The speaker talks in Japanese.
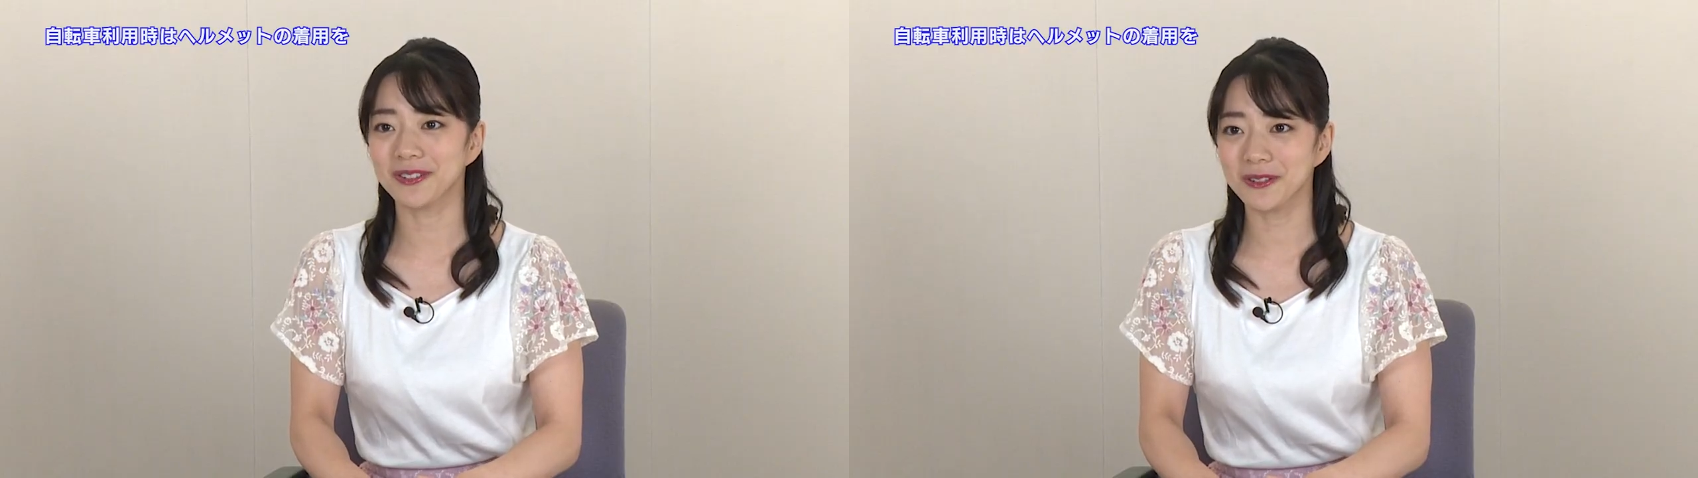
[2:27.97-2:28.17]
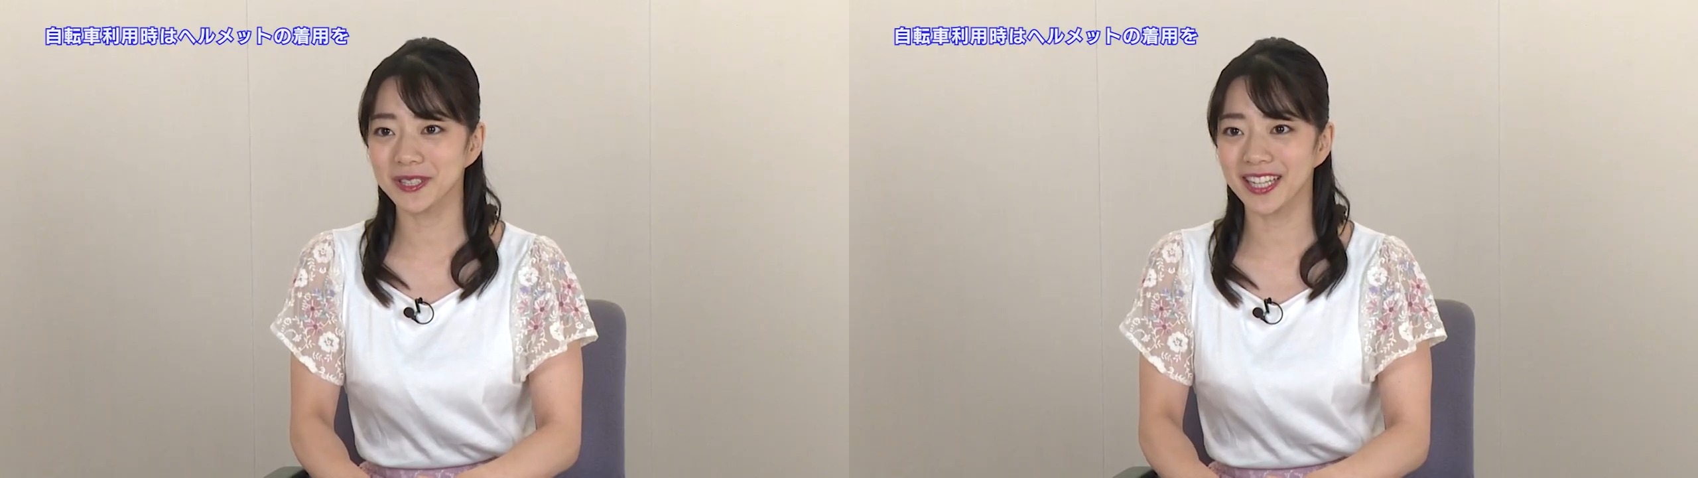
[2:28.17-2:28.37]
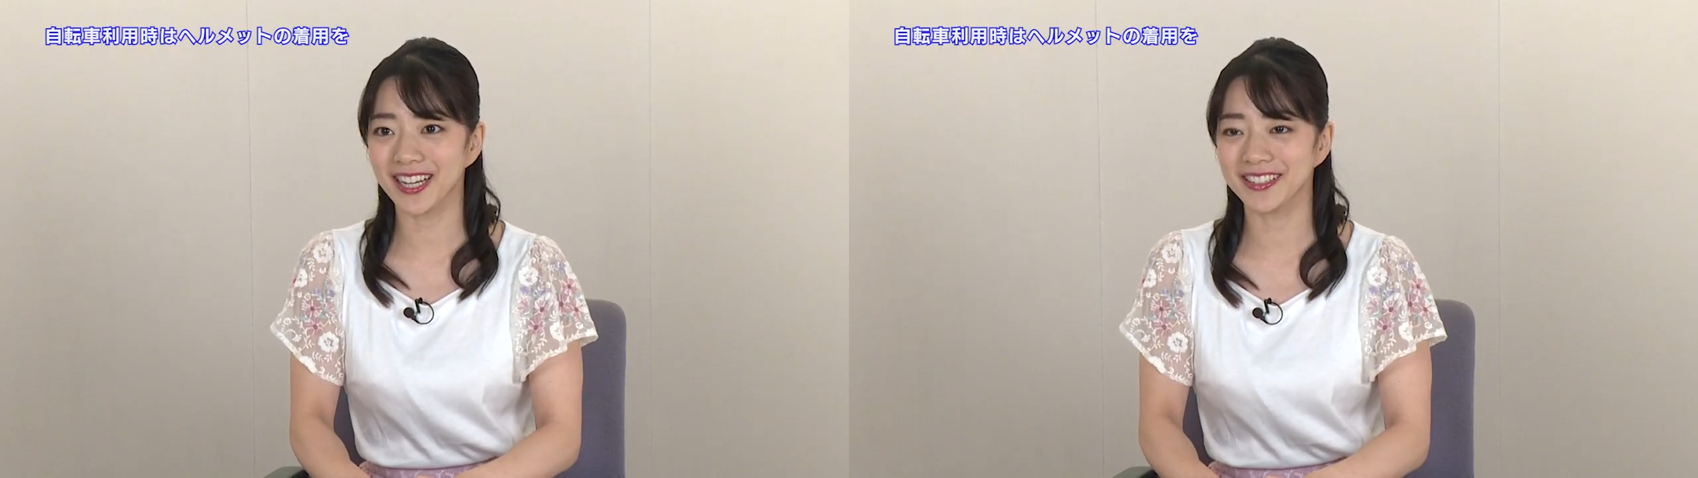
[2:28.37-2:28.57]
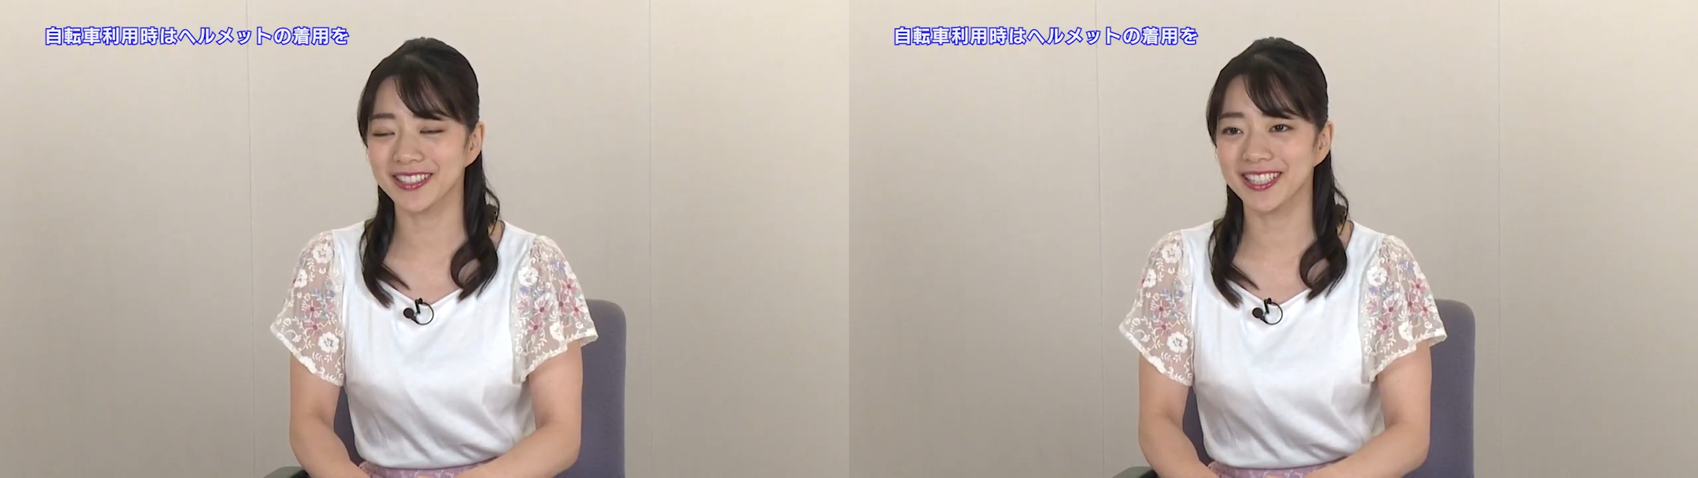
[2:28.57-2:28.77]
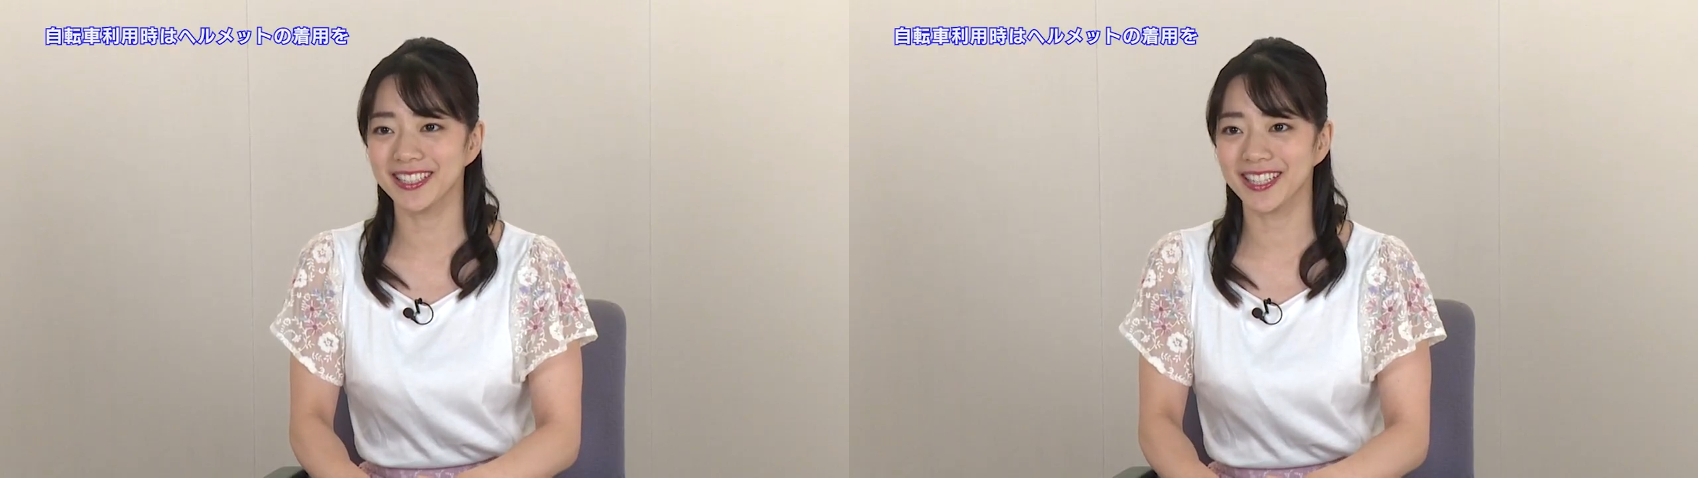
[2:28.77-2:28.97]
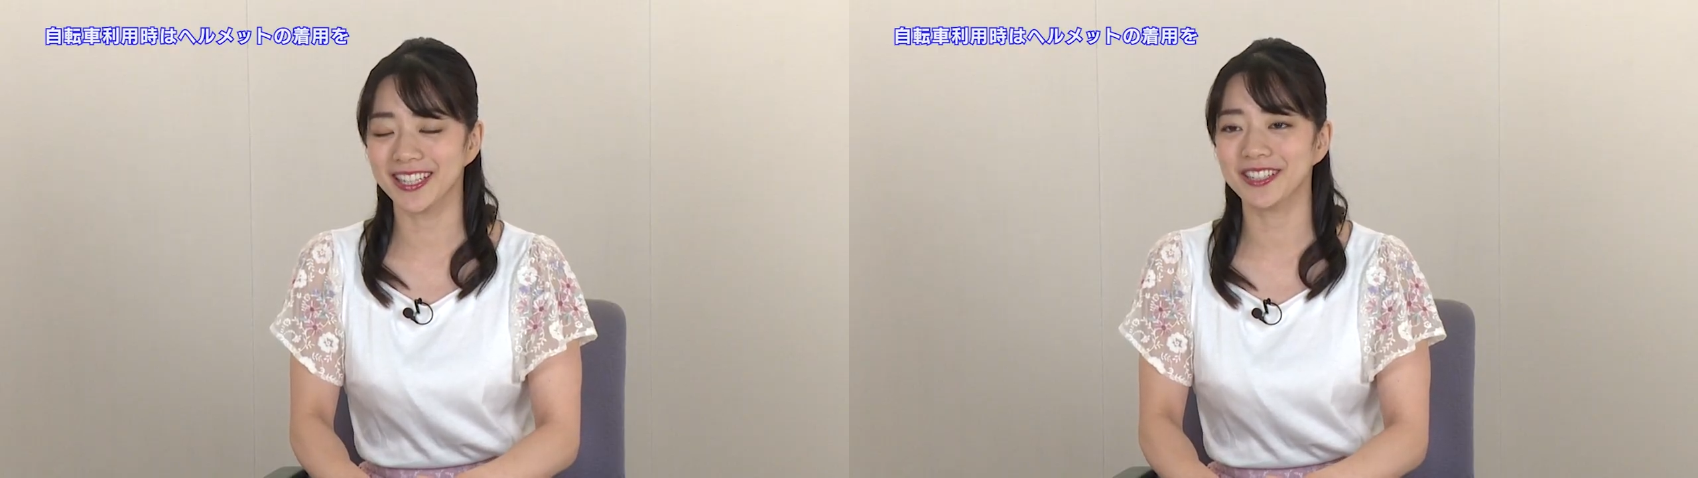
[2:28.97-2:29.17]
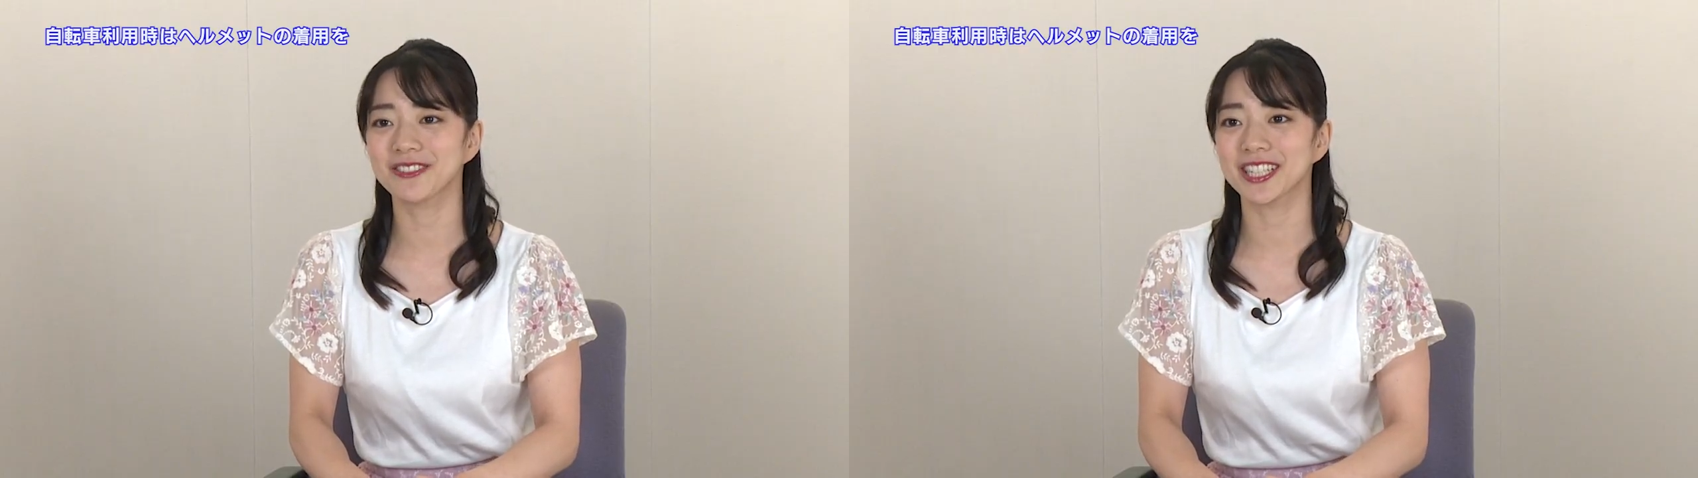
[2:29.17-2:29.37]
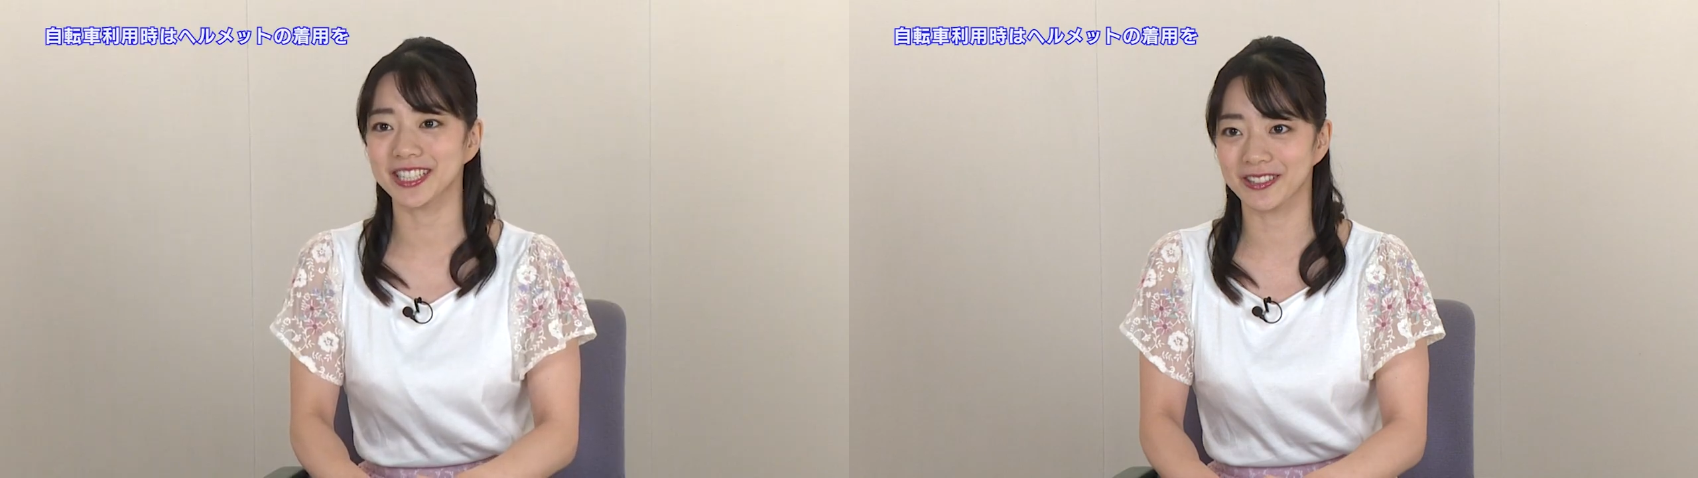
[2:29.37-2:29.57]
どこで確認できる
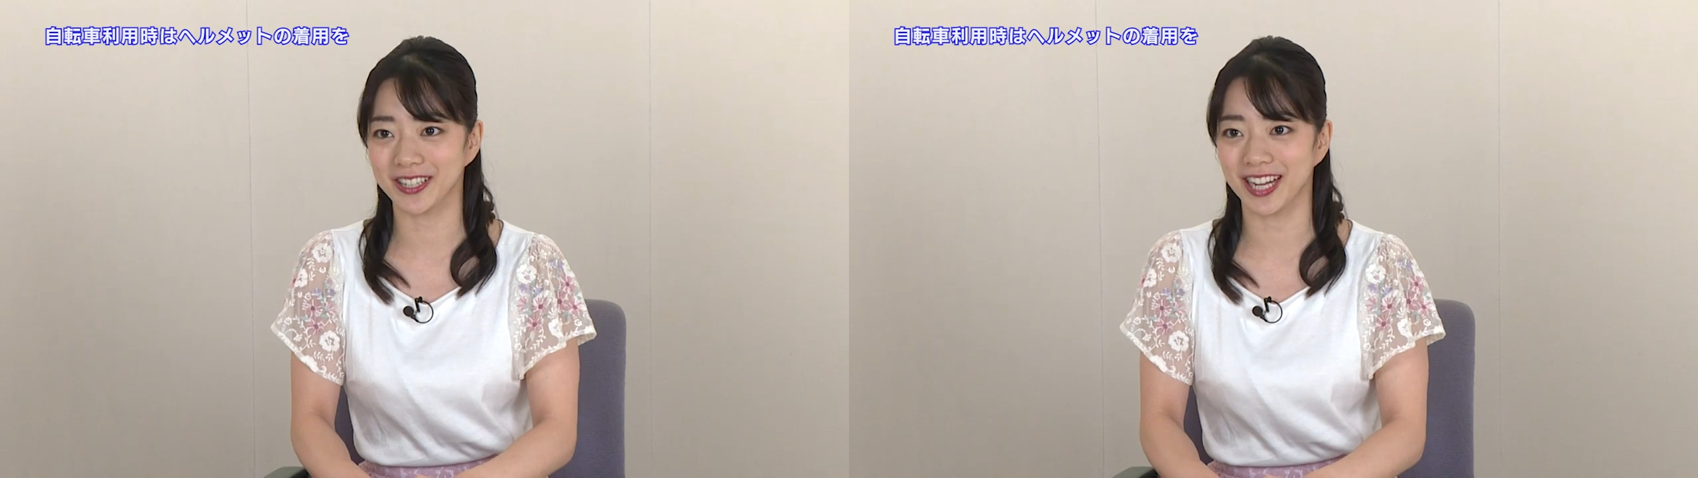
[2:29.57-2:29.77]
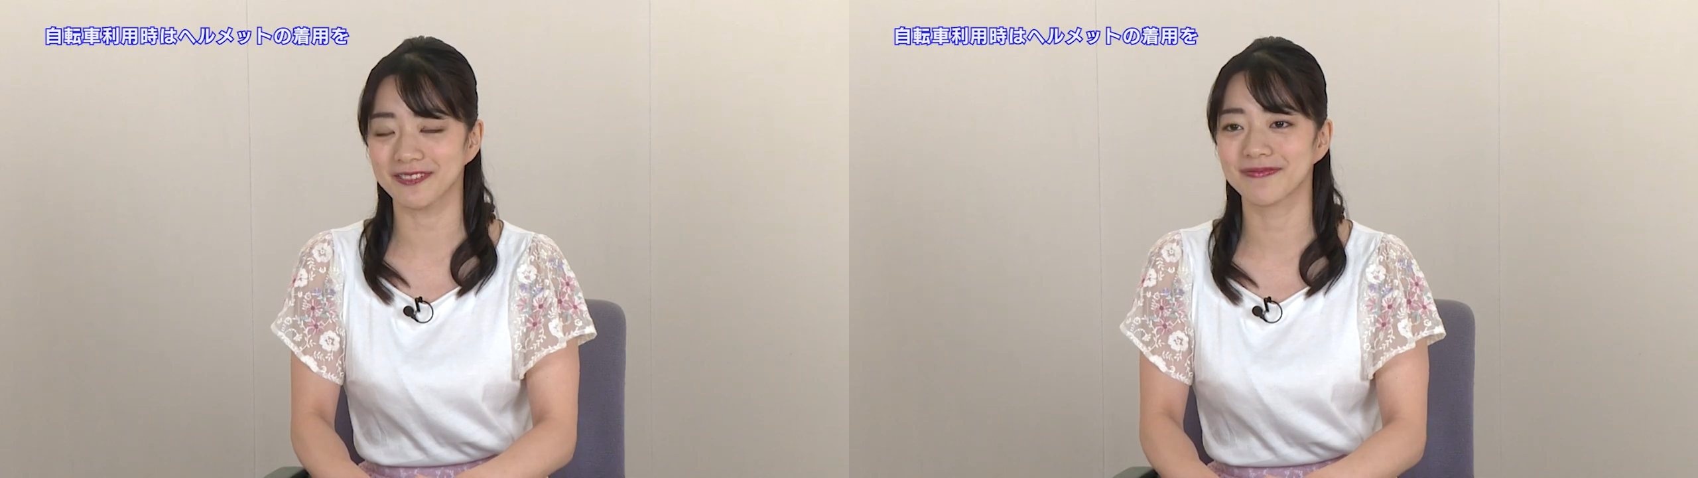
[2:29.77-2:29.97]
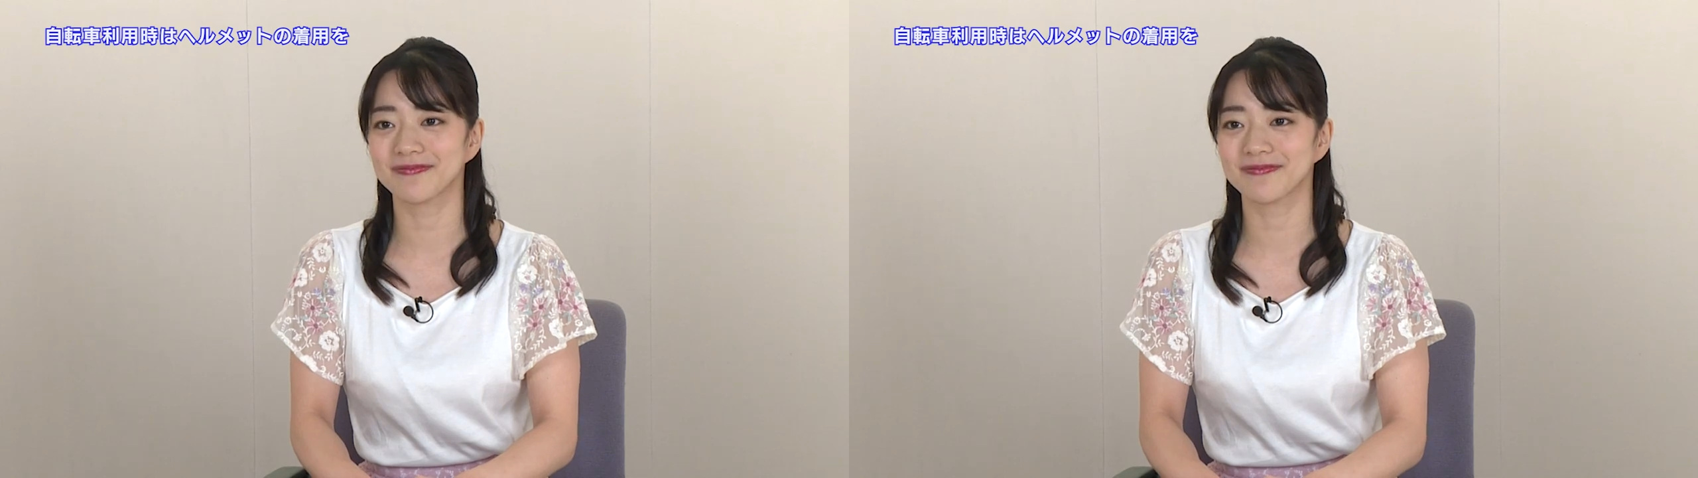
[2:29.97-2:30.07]
のでしょうか